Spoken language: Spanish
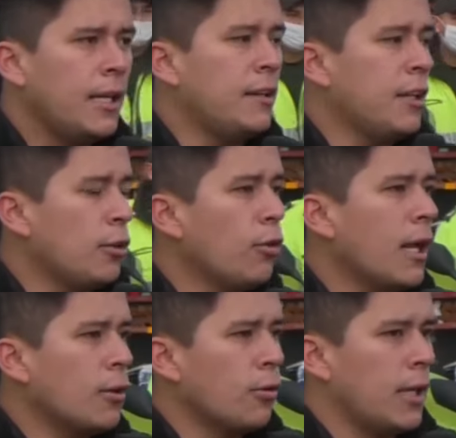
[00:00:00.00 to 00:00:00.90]
y sin
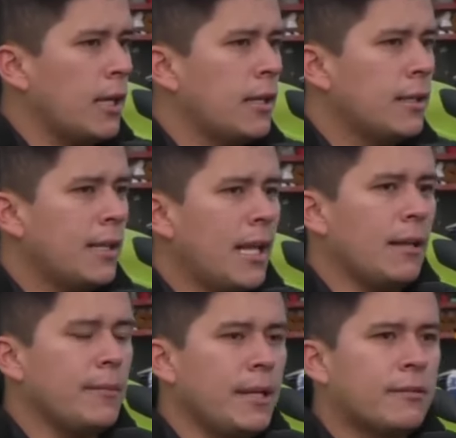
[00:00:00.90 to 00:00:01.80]
duda alguna de la
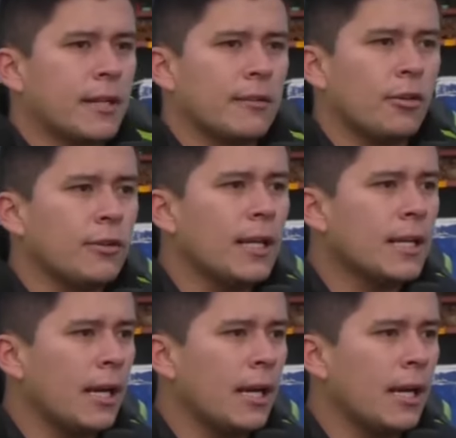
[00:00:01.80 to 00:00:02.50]
Administración del